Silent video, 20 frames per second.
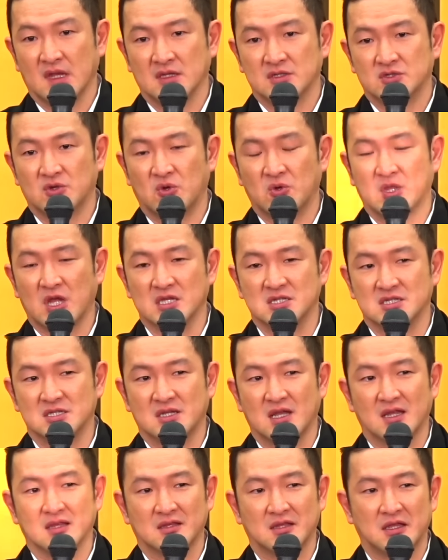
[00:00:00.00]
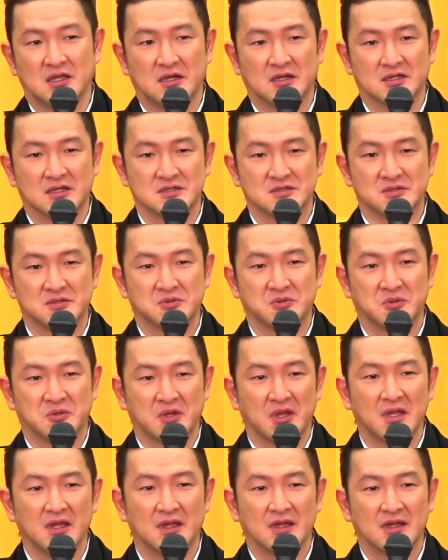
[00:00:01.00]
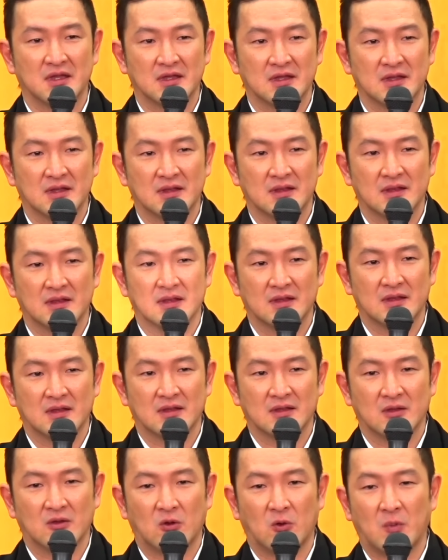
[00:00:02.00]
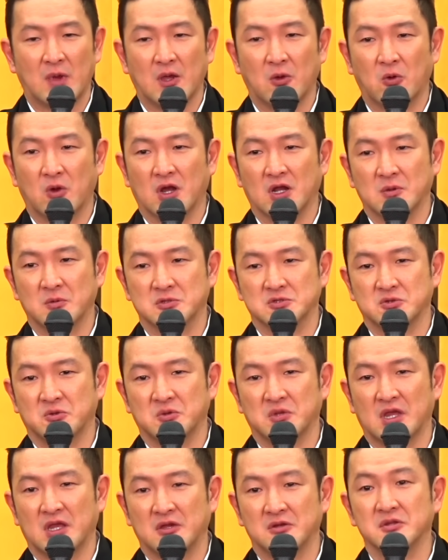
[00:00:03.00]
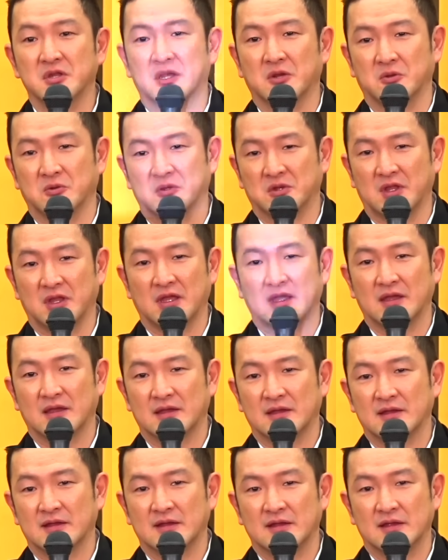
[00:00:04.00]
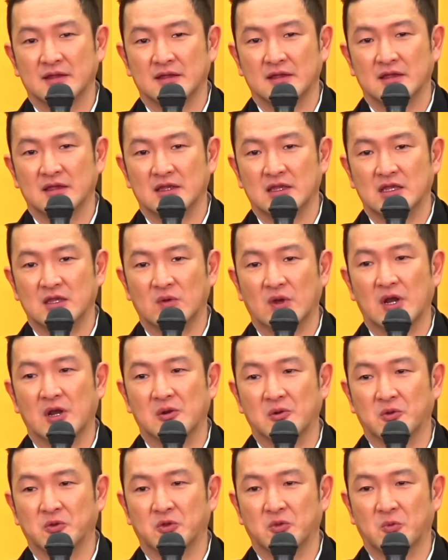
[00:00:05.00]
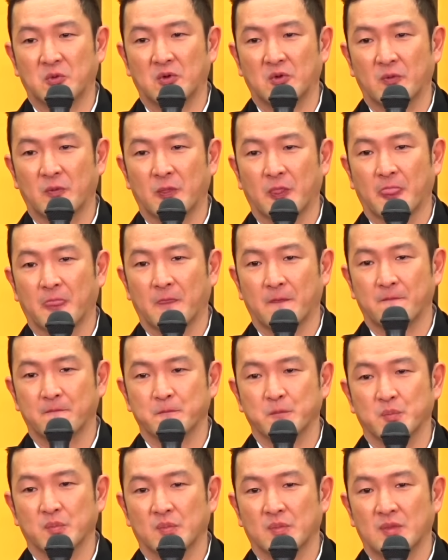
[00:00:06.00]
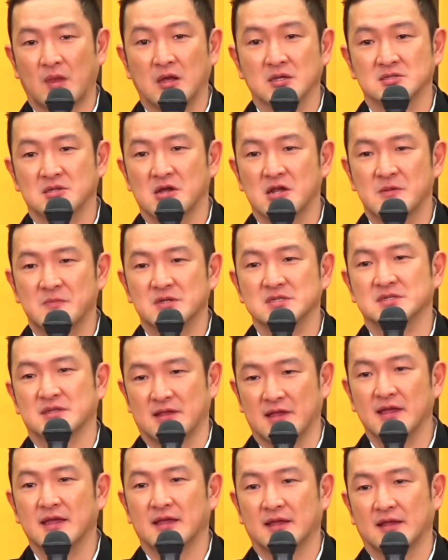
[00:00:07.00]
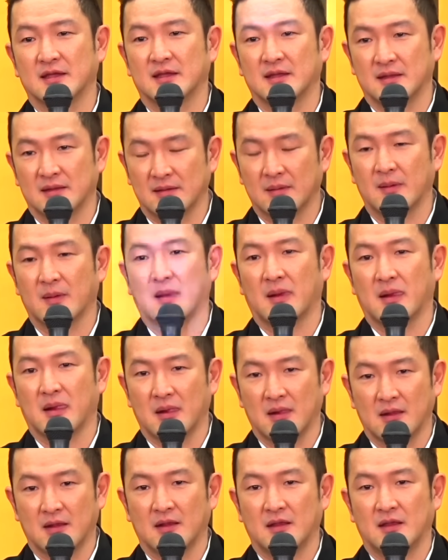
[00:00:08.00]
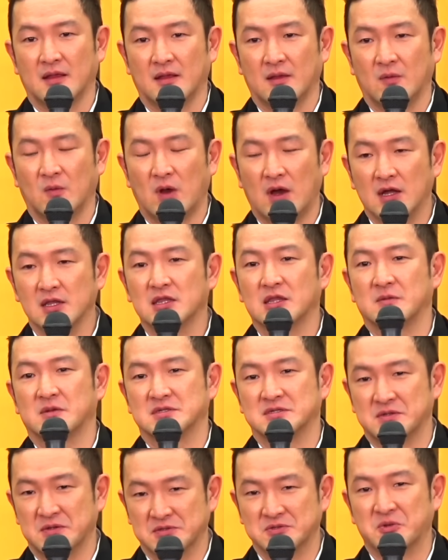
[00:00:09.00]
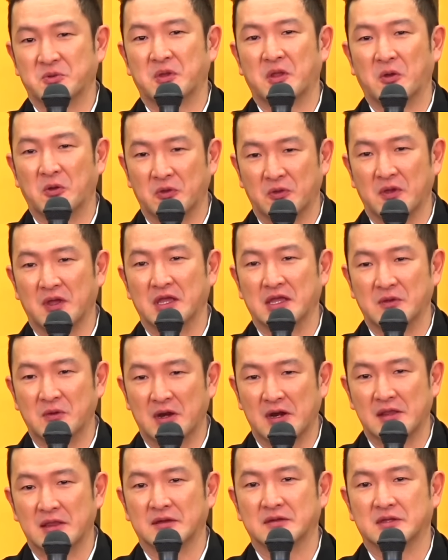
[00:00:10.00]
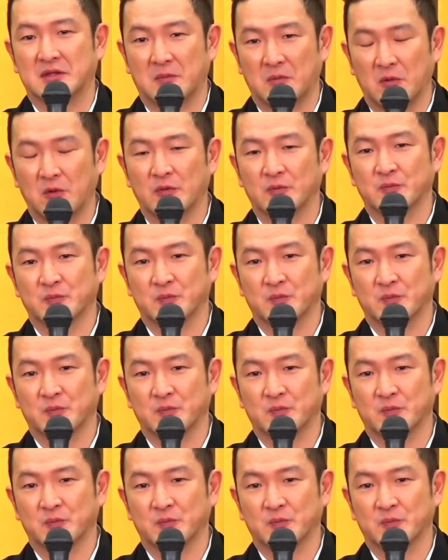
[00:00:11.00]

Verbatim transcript: 長男次男って言い方するとねお前他にも長男いるだろうって言われることもくさんありますね分かってますよそんなことは言われなくても